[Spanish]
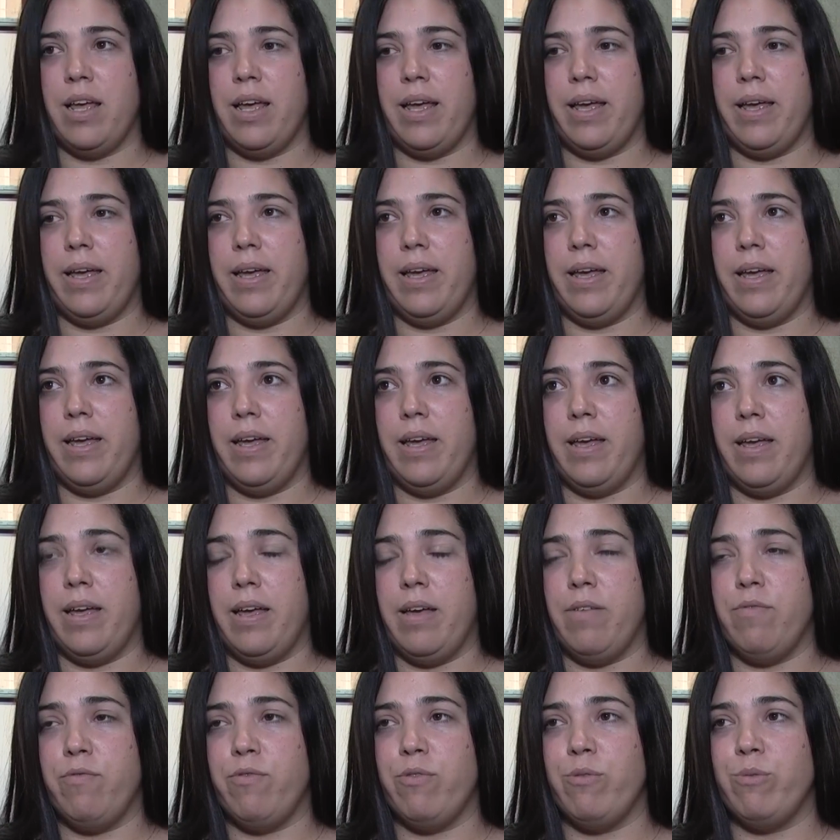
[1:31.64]
eh,
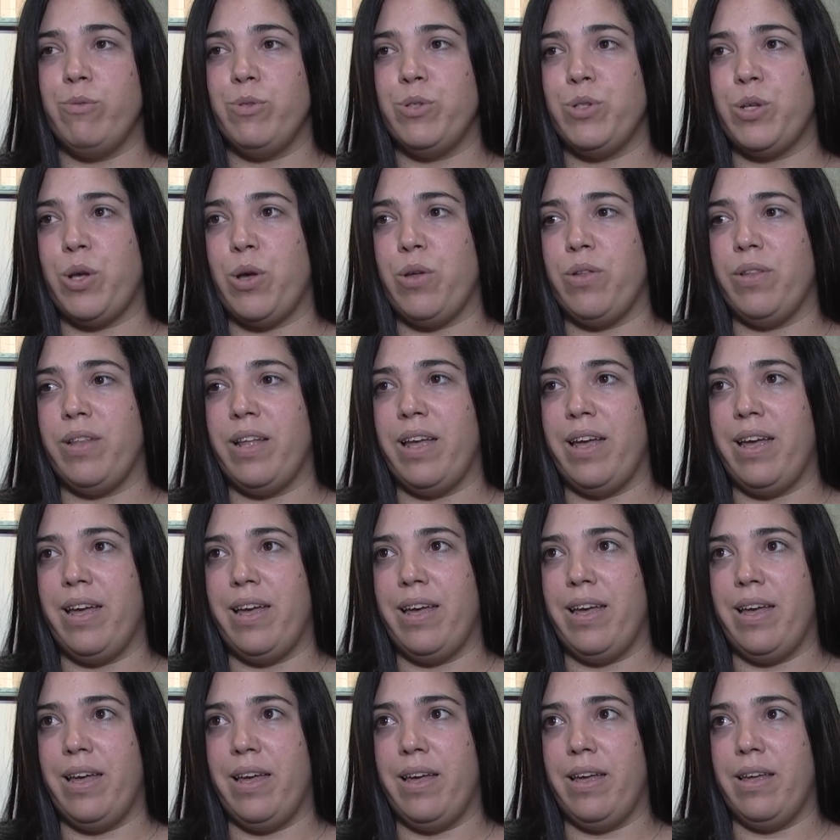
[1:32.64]
en función
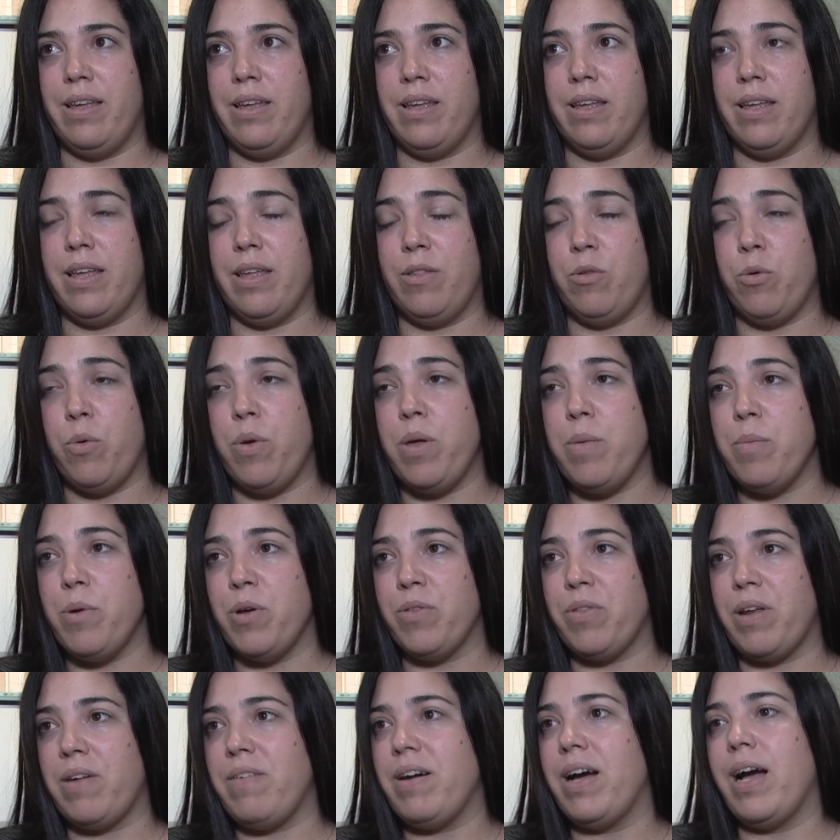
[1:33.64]
de que
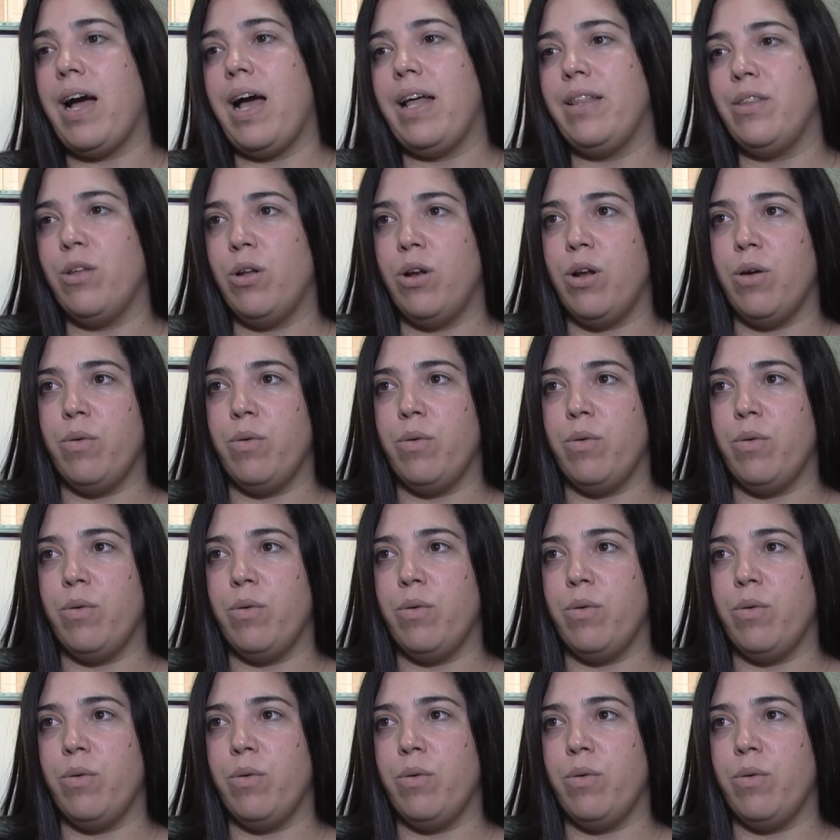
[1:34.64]
estuvimos trabajando,